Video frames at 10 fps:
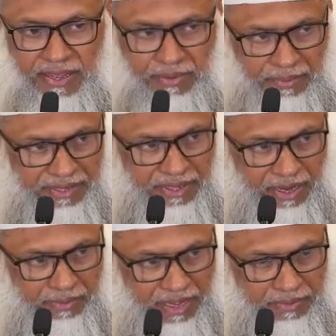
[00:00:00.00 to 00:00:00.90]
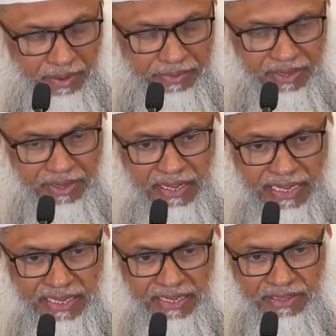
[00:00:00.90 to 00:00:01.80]
এভাবে ধারাবাহিকভাবে
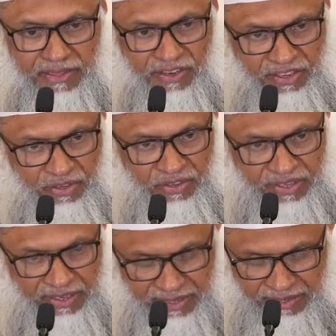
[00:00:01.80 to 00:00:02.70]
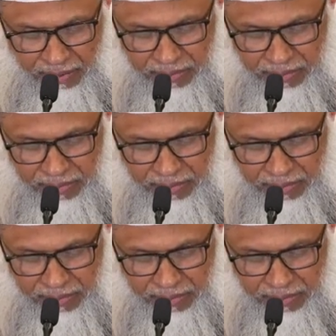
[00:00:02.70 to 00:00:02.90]
তৃতীয় সিরিজ